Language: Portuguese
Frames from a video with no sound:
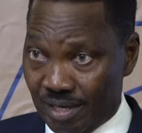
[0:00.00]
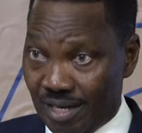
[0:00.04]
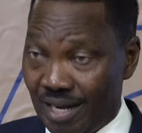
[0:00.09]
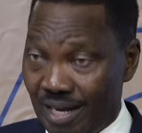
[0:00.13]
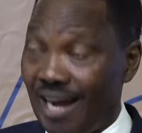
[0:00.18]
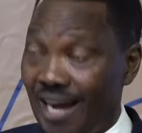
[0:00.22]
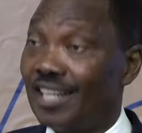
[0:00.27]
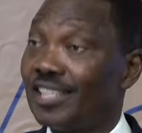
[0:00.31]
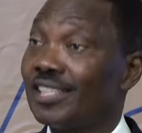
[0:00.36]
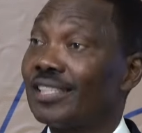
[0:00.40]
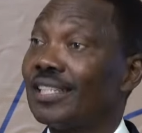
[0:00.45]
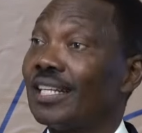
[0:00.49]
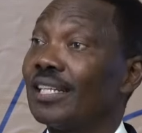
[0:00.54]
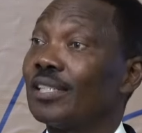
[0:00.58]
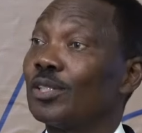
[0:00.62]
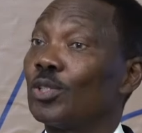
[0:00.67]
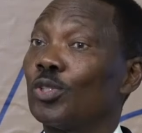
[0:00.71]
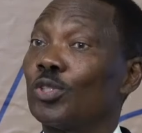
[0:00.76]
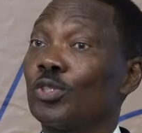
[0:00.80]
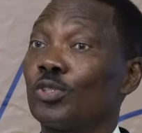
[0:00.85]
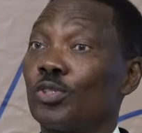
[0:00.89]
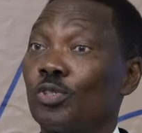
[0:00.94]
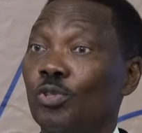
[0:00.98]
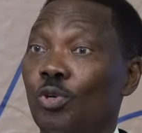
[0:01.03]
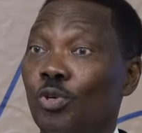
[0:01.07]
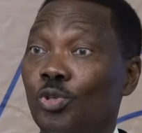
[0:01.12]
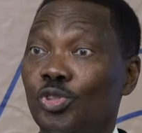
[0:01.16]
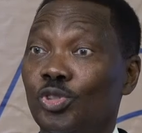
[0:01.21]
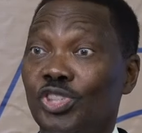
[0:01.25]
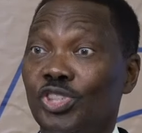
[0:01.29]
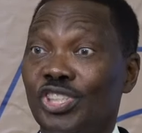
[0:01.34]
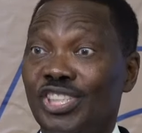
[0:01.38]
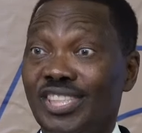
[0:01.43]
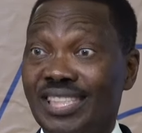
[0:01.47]
as
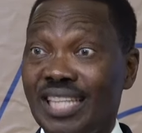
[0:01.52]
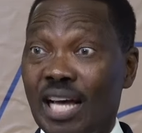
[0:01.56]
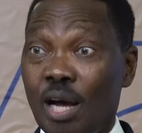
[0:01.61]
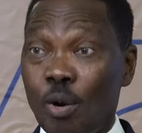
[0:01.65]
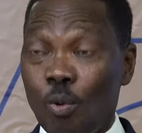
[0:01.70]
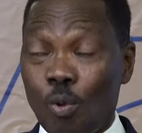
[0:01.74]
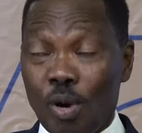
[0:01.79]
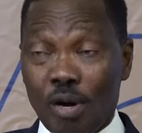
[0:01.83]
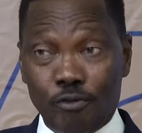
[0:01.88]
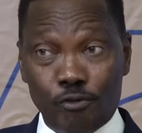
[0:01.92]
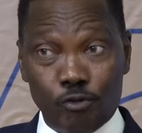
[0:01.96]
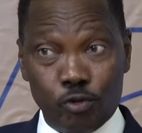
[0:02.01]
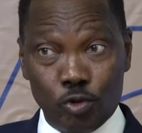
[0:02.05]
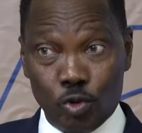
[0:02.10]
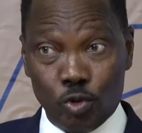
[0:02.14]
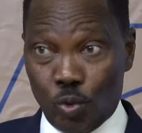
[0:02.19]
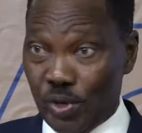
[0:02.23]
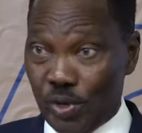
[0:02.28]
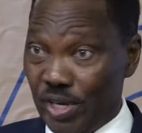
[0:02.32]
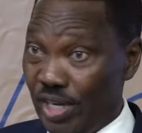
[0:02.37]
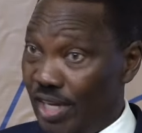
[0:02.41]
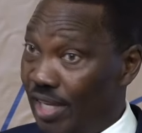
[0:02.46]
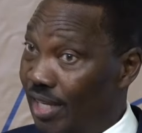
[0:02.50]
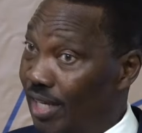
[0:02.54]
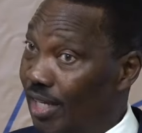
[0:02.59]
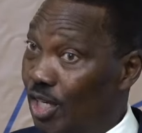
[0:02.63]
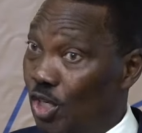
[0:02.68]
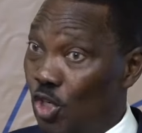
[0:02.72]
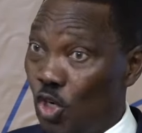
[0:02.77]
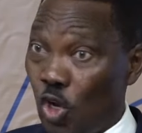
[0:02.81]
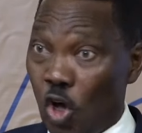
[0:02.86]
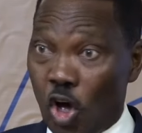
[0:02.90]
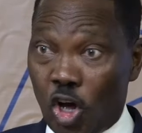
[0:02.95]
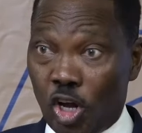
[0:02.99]
transações estão a fluir
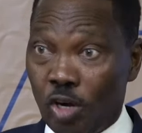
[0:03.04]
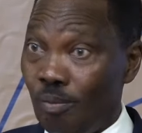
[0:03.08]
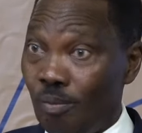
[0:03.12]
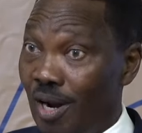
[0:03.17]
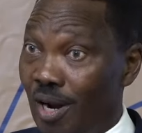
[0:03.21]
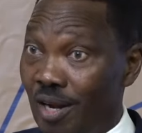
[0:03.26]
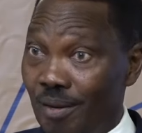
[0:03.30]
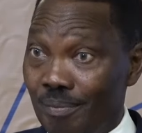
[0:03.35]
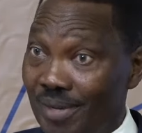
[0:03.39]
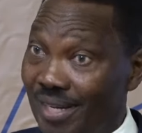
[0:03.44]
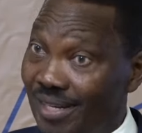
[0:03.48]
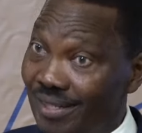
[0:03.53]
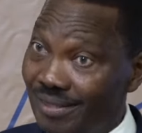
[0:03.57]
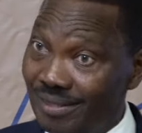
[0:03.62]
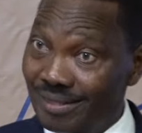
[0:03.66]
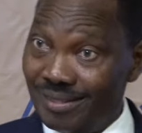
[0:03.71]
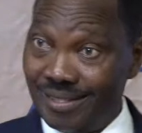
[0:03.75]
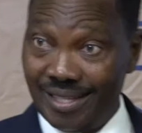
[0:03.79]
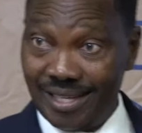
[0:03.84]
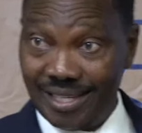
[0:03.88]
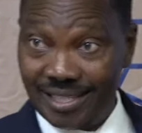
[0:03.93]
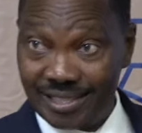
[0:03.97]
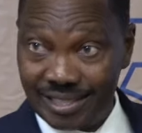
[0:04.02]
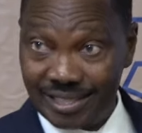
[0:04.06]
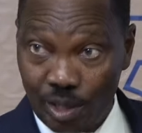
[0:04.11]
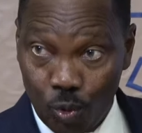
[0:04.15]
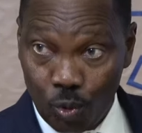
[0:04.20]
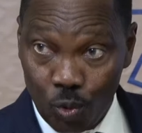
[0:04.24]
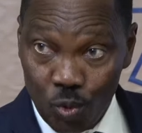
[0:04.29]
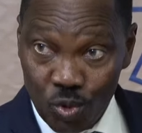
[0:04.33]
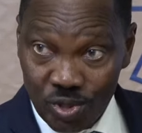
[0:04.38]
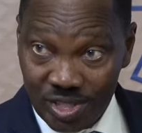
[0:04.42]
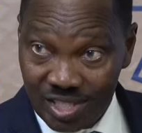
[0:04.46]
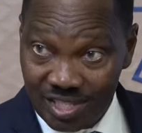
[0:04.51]
normalmente desde a
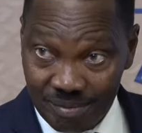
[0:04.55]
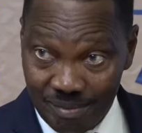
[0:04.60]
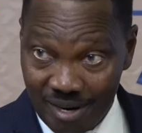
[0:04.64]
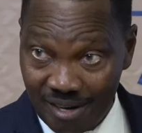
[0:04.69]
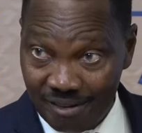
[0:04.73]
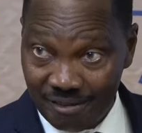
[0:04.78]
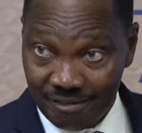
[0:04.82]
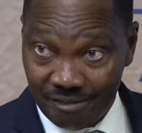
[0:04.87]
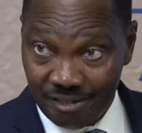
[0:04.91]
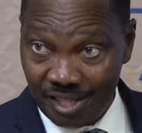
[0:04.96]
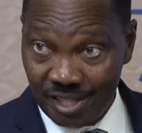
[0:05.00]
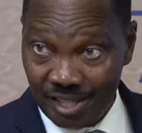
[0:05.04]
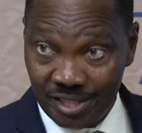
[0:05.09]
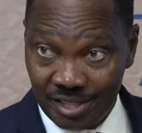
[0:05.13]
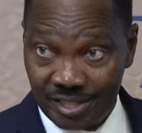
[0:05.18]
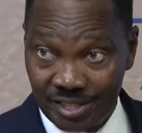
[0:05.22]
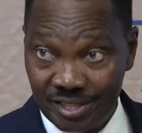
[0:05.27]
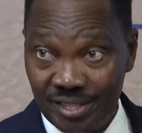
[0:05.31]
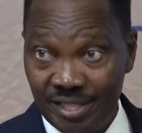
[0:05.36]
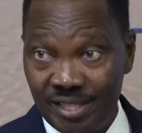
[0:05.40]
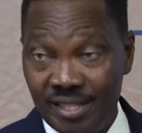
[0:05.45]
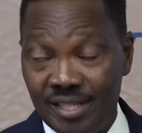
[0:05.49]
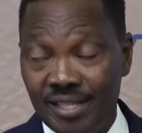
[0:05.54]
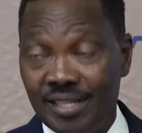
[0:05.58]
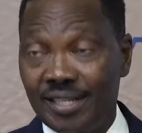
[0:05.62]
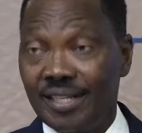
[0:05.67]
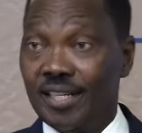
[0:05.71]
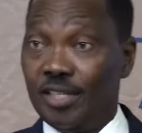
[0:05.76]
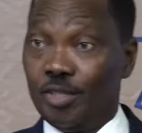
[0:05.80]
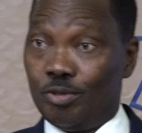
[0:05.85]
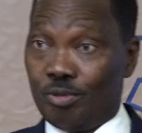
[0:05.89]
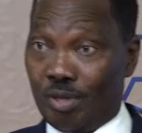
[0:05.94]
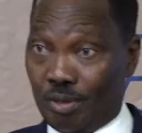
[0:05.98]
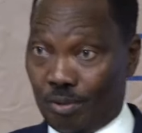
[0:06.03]
última vez que
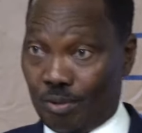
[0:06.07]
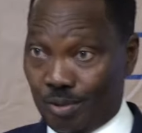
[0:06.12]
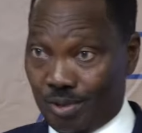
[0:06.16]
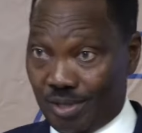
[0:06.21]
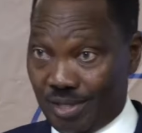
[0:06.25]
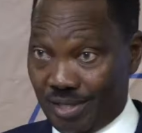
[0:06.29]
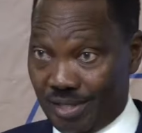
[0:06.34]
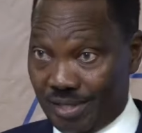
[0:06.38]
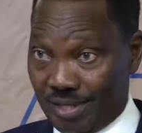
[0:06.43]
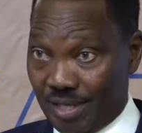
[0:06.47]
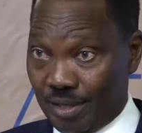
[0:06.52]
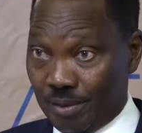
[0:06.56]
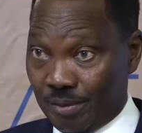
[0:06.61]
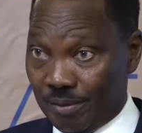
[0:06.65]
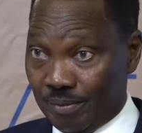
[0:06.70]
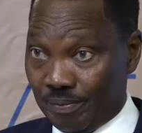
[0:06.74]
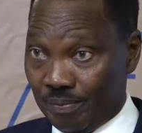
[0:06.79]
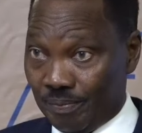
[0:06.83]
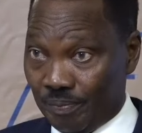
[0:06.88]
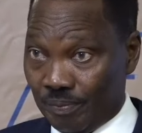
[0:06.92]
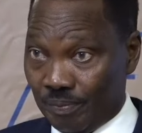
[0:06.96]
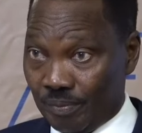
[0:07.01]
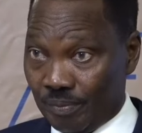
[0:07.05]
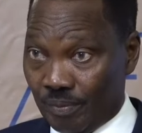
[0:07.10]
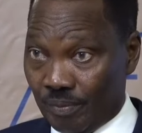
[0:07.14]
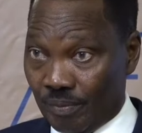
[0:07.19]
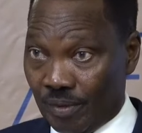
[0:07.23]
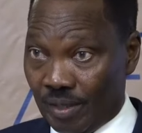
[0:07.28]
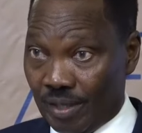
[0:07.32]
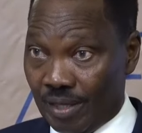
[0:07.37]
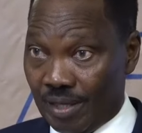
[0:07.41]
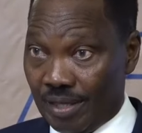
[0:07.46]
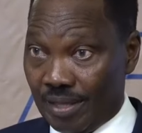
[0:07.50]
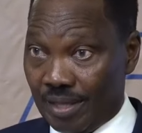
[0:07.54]
isso aconteceu.
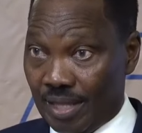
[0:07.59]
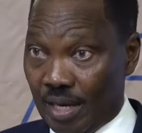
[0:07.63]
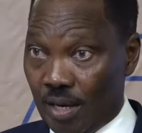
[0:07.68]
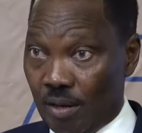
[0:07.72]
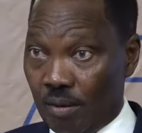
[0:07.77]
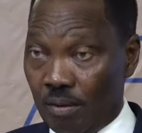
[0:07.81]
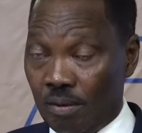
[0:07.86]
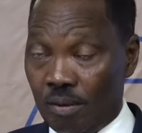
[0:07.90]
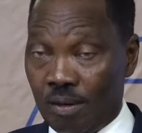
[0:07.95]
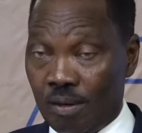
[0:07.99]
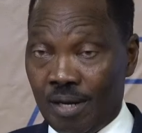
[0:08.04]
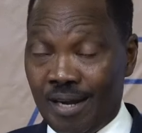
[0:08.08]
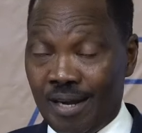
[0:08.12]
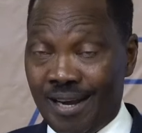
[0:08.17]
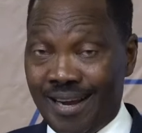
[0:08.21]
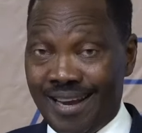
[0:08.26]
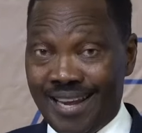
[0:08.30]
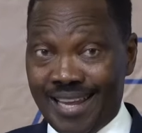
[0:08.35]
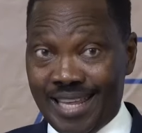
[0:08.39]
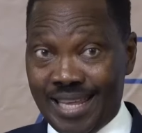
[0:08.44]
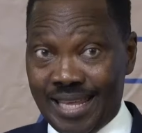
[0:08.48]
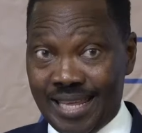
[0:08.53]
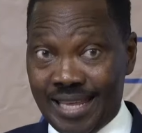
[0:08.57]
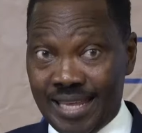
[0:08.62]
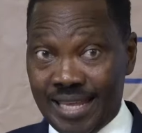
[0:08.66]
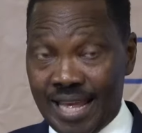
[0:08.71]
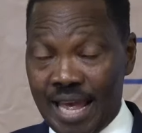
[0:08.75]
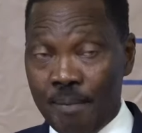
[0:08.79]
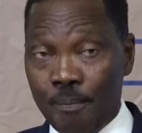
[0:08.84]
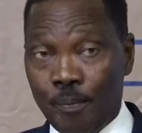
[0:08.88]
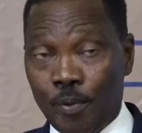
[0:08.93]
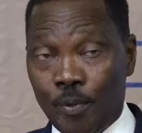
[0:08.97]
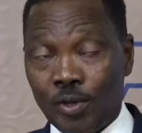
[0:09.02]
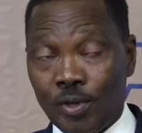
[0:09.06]
Então, e, e, é
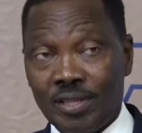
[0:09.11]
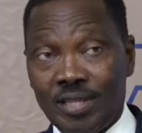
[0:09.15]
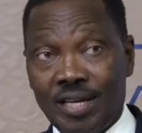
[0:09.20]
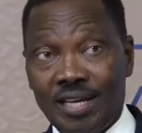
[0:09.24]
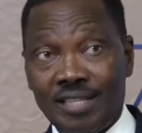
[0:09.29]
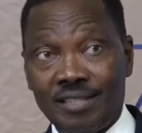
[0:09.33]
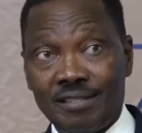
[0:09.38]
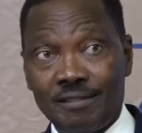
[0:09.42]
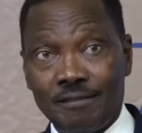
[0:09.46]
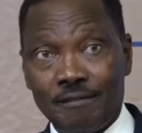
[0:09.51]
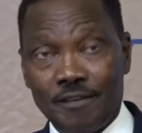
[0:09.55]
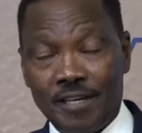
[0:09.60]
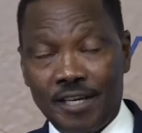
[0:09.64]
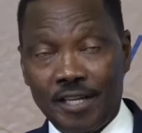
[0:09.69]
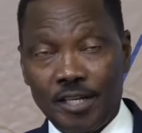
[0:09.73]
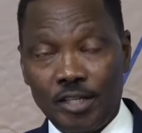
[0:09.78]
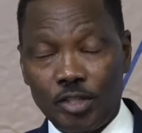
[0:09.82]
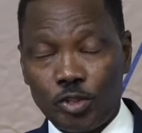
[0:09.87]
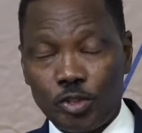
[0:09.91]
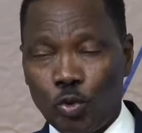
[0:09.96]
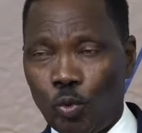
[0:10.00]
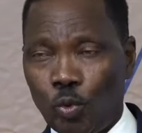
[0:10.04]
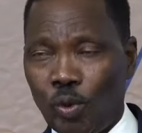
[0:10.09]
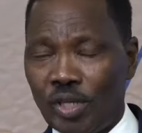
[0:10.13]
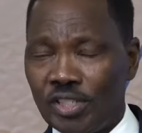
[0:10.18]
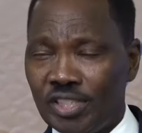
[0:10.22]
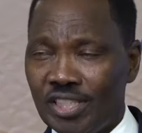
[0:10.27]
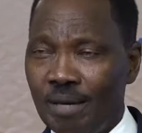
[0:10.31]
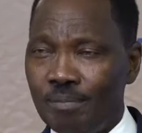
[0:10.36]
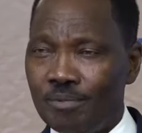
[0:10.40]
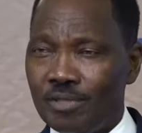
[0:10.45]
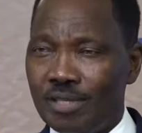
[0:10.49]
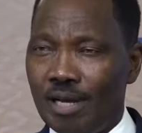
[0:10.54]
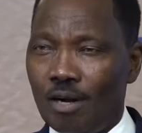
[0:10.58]
importante ver isso quando
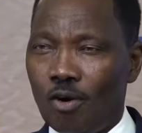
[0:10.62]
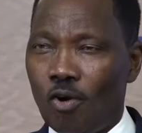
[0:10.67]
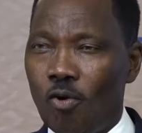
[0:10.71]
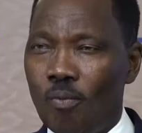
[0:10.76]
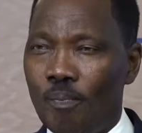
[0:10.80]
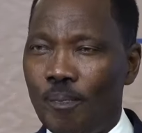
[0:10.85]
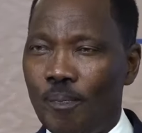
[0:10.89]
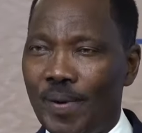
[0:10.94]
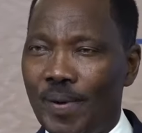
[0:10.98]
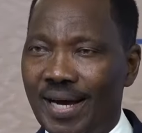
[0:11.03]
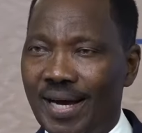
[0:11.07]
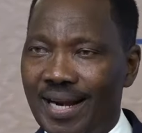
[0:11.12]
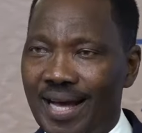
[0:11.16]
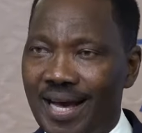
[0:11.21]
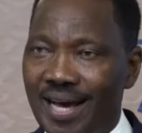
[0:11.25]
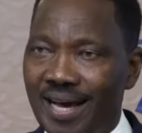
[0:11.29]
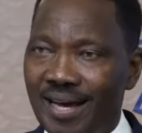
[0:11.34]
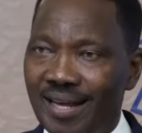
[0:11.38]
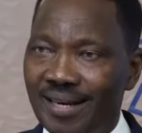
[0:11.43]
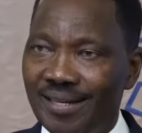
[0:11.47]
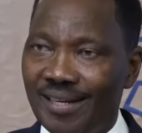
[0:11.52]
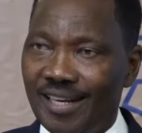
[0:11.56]
estamos a comparar